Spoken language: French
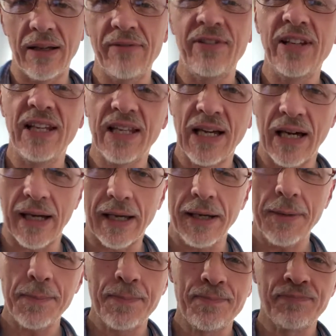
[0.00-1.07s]
Infini Carré
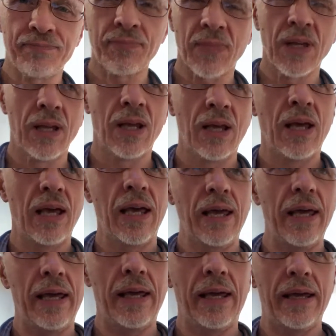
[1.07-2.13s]

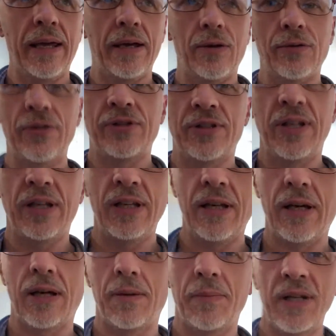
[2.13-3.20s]
et aussi
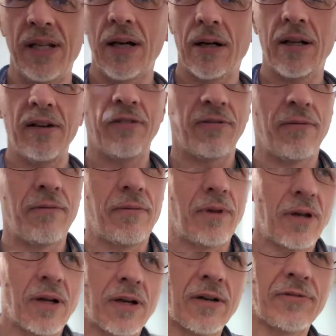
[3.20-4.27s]
mes dernières
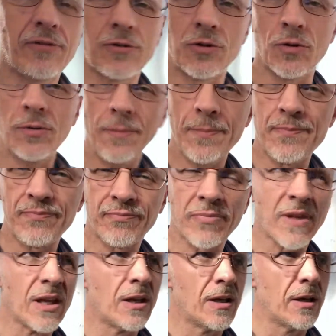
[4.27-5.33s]
photos
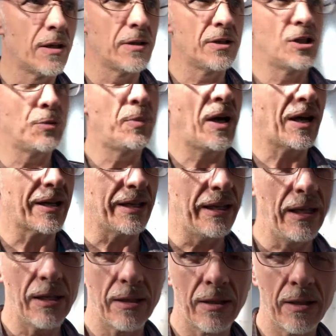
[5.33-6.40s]
de
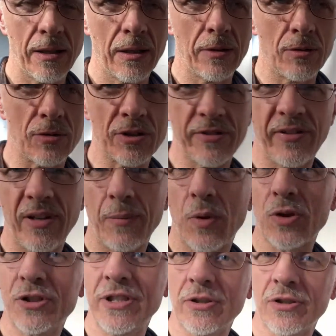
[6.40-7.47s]
Paris donc je fais un
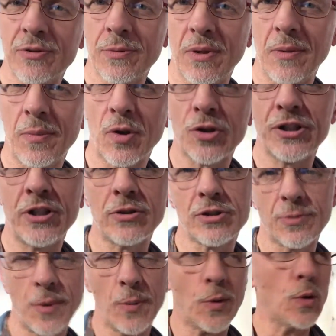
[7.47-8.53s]
projet, en, un projet en
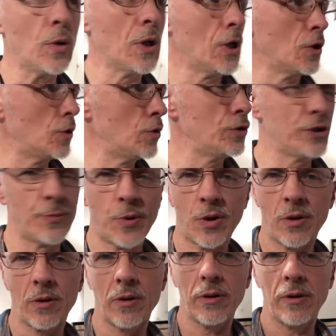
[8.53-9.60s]
ce moment où je
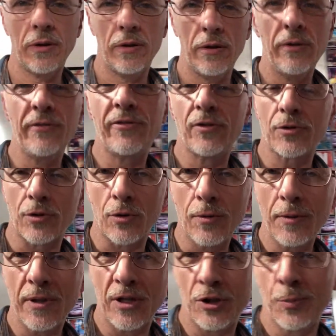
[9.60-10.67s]
prends une photo
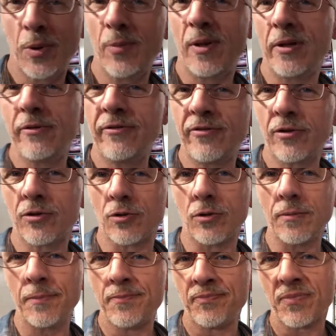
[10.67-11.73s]
et je publie une
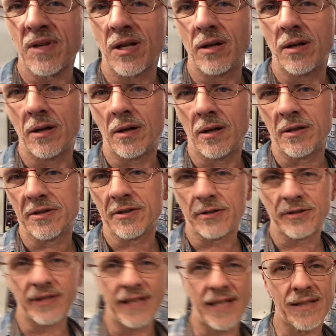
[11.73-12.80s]
photo euh,
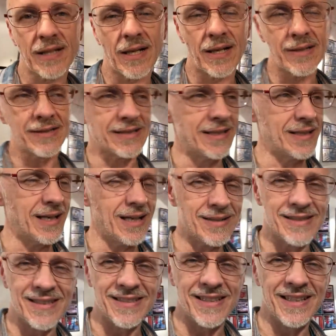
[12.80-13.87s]
censée d'être
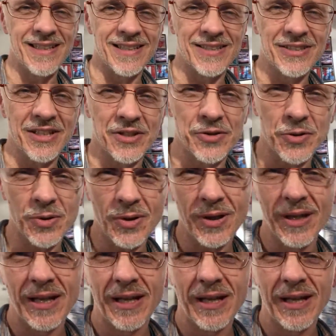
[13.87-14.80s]
artistique chaque jour